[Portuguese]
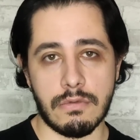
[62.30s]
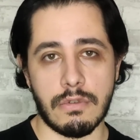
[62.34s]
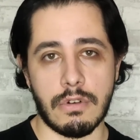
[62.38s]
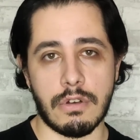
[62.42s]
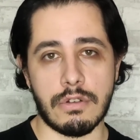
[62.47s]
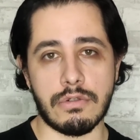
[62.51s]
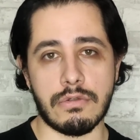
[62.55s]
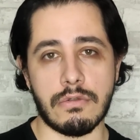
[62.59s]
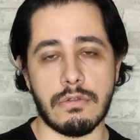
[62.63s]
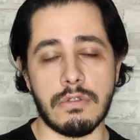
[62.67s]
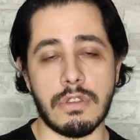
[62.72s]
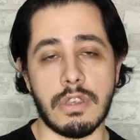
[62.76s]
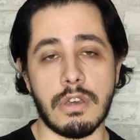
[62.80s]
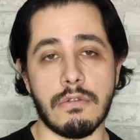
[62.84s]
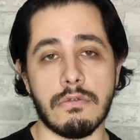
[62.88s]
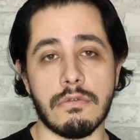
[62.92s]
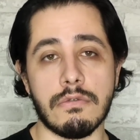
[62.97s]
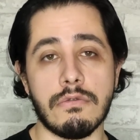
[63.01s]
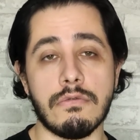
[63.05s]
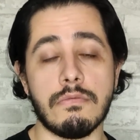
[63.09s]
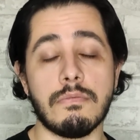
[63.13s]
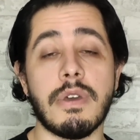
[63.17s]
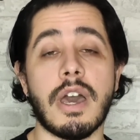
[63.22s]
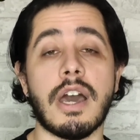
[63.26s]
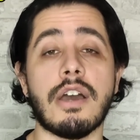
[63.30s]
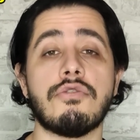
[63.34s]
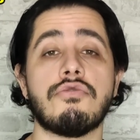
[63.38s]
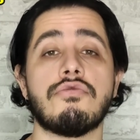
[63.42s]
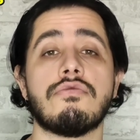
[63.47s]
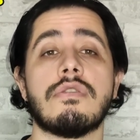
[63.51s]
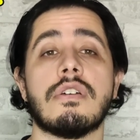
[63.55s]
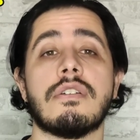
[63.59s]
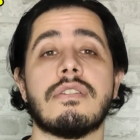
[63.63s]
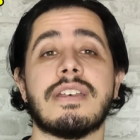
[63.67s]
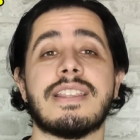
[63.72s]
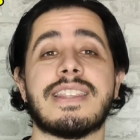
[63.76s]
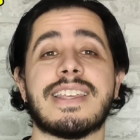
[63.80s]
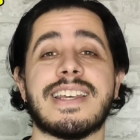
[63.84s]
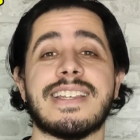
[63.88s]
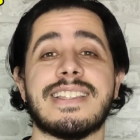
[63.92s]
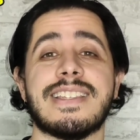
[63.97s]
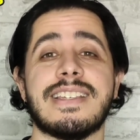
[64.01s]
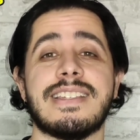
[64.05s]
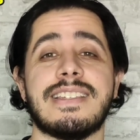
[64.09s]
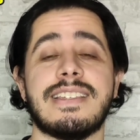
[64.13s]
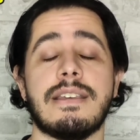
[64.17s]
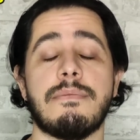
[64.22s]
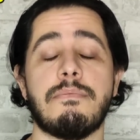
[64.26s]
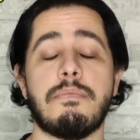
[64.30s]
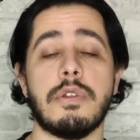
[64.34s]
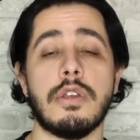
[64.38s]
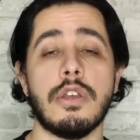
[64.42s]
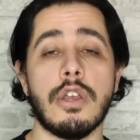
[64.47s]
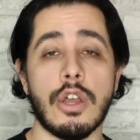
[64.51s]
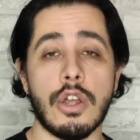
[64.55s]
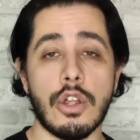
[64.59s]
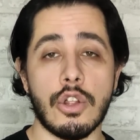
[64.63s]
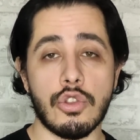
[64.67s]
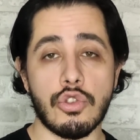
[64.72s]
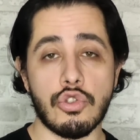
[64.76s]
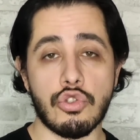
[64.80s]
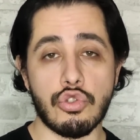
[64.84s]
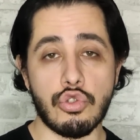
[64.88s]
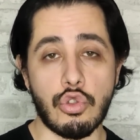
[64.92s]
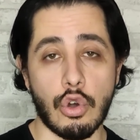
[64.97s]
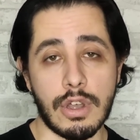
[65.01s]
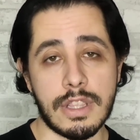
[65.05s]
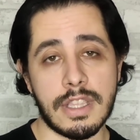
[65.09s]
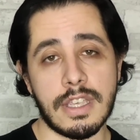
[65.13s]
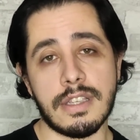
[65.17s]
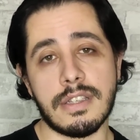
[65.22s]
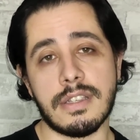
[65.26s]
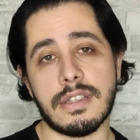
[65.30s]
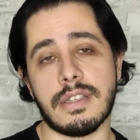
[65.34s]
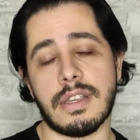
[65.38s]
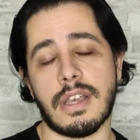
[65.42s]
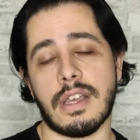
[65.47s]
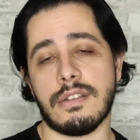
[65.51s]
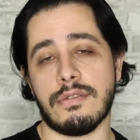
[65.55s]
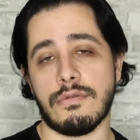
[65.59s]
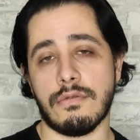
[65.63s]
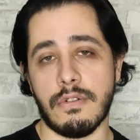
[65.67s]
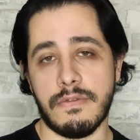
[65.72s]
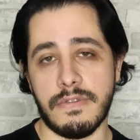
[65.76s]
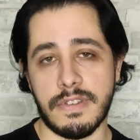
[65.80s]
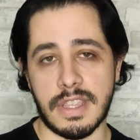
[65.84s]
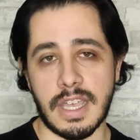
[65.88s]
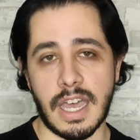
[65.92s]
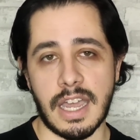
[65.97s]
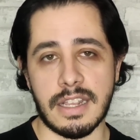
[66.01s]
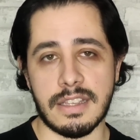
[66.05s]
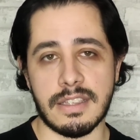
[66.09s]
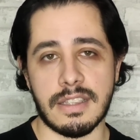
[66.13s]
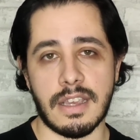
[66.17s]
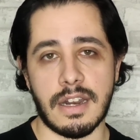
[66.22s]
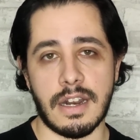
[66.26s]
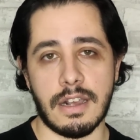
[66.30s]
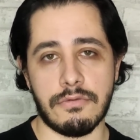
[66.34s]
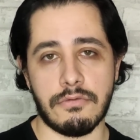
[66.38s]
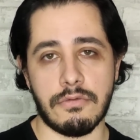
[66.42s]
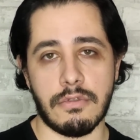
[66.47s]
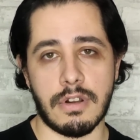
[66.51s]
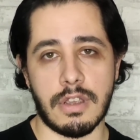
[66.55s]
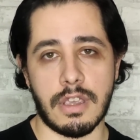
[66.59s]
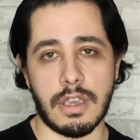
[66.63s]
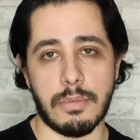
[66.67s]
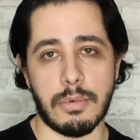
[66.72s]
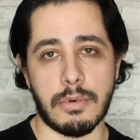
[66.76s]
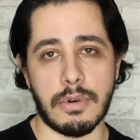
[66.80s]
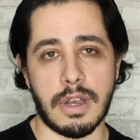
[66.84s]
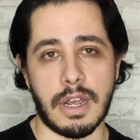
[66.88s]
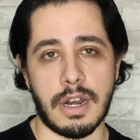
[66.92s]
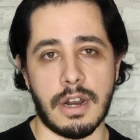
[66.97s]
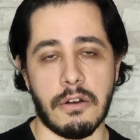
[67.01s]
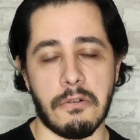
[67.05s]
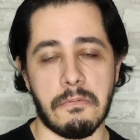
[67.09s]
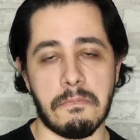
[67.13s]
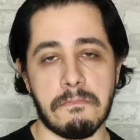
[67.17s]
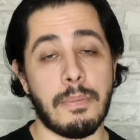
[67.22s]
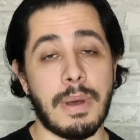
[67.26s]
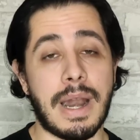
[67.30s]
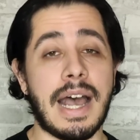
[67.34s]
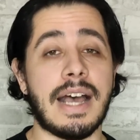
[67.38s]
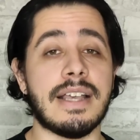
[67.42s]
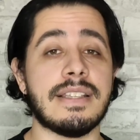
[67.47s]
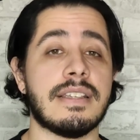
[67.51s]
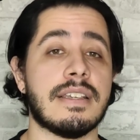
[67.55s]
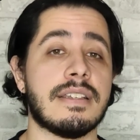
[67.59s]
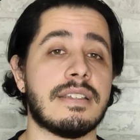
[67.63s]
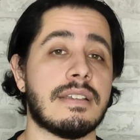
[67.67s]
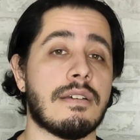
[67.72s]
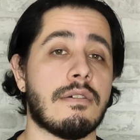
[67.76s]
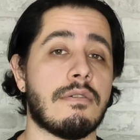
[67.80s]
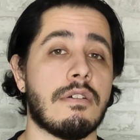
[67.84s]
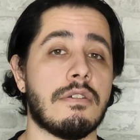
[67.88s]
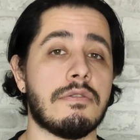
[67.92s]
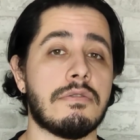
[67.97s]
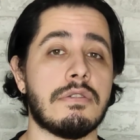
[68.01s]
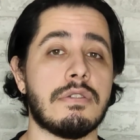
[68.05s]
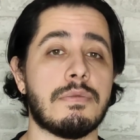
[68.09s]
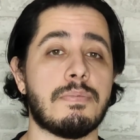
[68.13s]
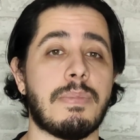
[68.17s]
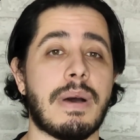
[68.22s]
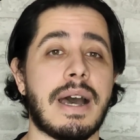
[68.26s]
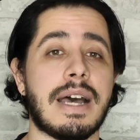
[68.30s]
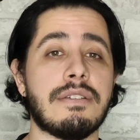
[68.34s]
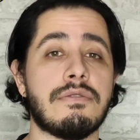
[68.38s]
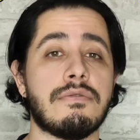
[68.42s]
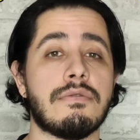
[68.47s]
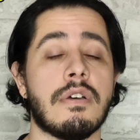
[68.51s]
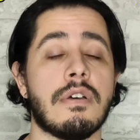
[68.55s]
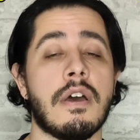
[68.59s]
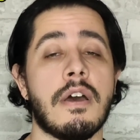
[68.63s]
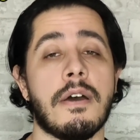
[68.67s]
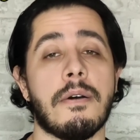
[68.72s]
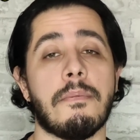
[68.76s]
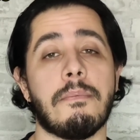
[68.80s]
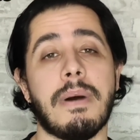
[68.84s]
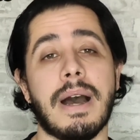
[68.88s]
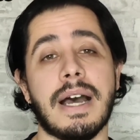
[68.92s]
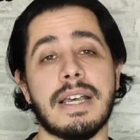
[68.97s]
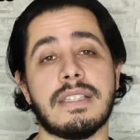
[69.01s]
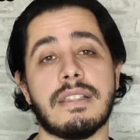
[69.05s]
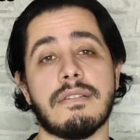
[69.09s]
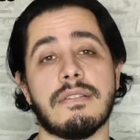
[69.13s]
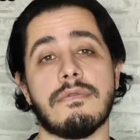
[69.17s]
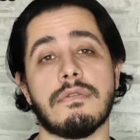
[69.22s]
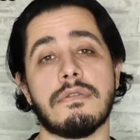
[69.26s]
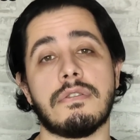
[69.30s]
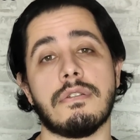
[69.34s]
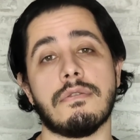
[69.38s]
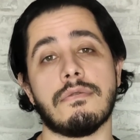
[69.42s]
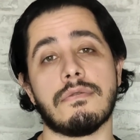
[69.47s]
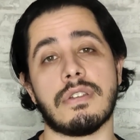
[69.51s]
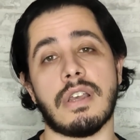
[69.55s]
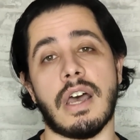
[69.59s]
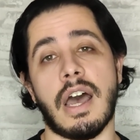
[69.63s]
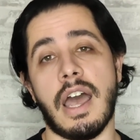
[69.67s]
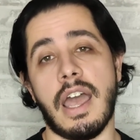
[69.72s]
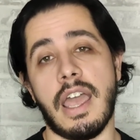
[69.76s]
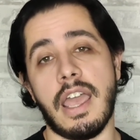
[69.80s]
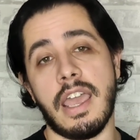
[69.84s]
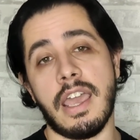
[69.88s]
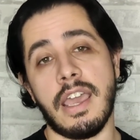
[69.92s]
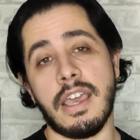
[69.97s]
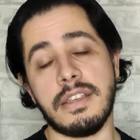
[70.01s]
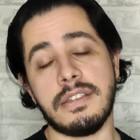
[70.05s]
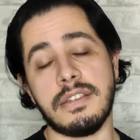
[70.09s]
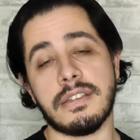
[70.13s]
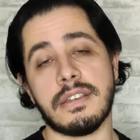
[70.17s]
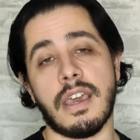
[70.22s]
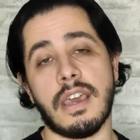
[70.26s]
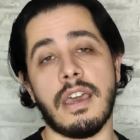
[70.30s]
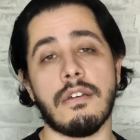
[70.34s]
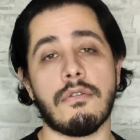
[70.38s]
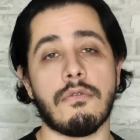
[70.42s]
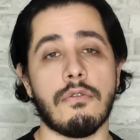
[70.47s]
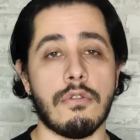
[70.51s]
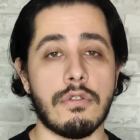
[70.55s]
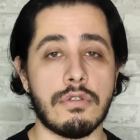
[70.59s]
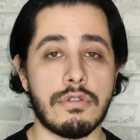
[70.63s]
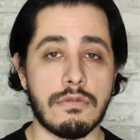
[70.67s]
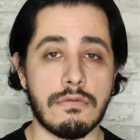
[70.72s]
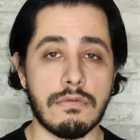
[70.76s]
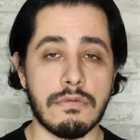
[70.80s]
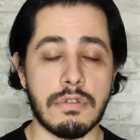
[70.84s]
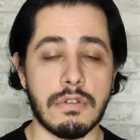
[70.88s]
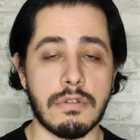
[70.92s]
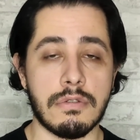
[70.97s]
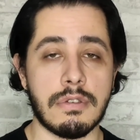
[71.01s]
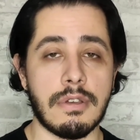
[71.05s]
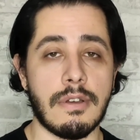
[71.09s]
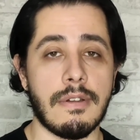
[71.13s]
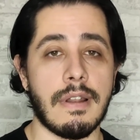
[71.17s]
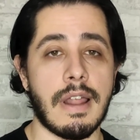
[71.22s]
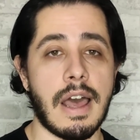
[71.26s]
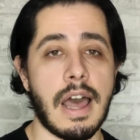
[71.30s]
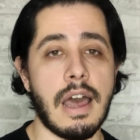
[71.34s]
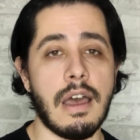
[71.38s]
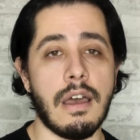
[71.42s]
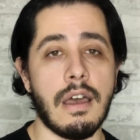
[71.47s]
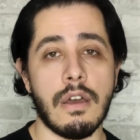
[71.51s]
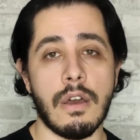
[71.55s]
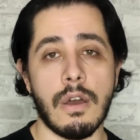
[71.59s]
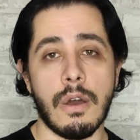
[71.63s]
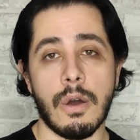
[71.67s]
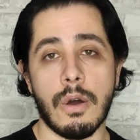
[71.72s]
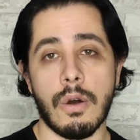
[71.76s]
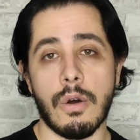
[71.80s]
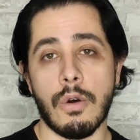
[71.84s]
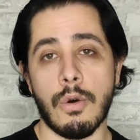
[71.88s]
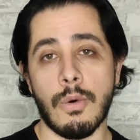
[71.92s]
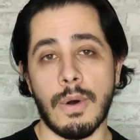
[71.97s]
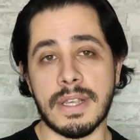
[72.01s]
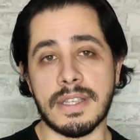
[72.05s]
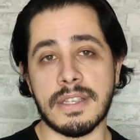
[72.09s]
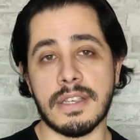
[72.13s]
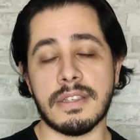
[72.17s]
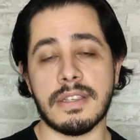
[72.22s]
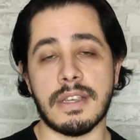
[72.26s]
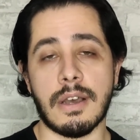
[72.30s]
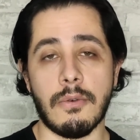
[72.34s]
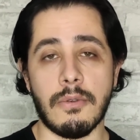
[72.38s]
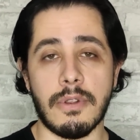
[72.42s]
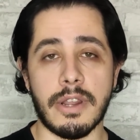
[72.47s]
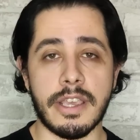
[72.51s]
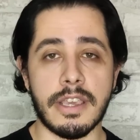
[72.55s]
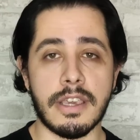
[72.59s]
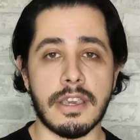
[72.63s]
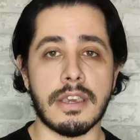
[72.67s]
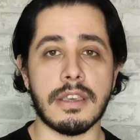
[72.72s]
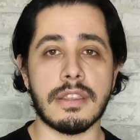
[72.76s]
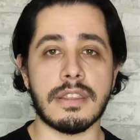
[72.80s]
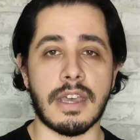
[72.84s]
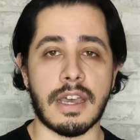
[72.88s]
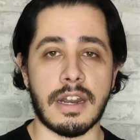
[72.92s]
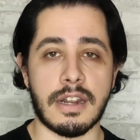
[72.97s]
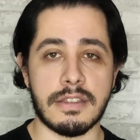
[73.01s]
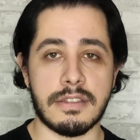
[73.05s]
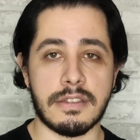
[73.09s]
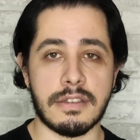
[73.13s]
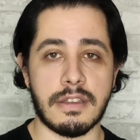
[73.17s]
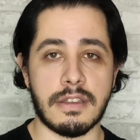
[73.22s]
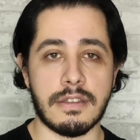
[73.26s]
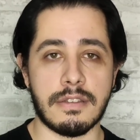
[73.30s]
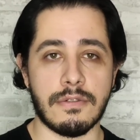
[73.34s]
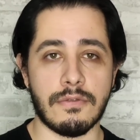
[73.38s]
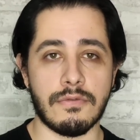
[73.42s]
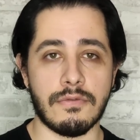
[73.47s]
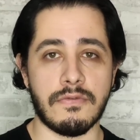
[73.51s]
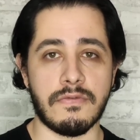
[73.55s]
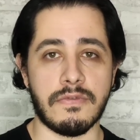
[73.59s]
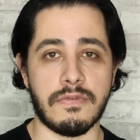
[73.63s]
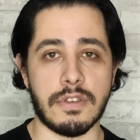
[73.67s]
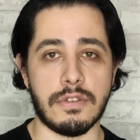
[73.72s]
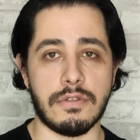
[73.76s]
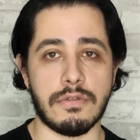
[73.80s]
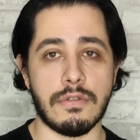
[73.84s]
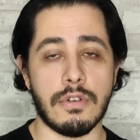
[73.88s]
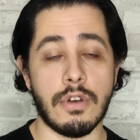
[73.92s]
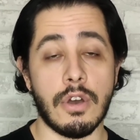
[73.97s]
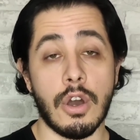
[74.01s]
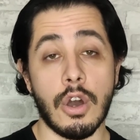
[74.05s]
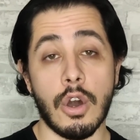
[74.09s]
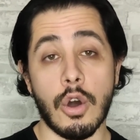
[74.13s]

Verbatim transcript: do nosso conteúdo, me ajudando a trazer sempre todas as novidades da Natura aqui para o canal. Para acessar o nosso espaço, basta você usar esse QR Code com seu celular ou acessar o link que está na descrição do vídeo.